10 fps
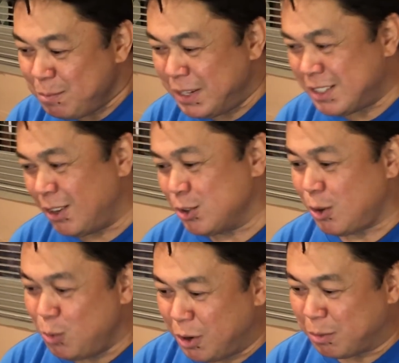busy ako
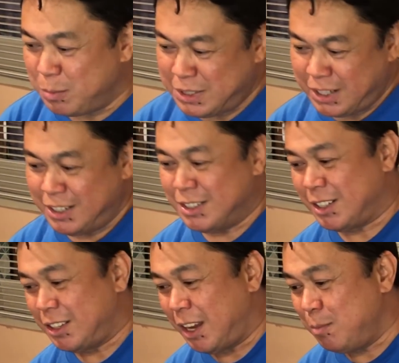sa work, busy rin
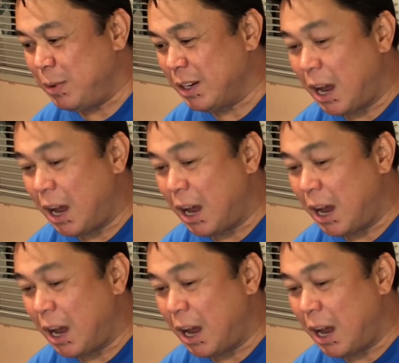siya sa taping.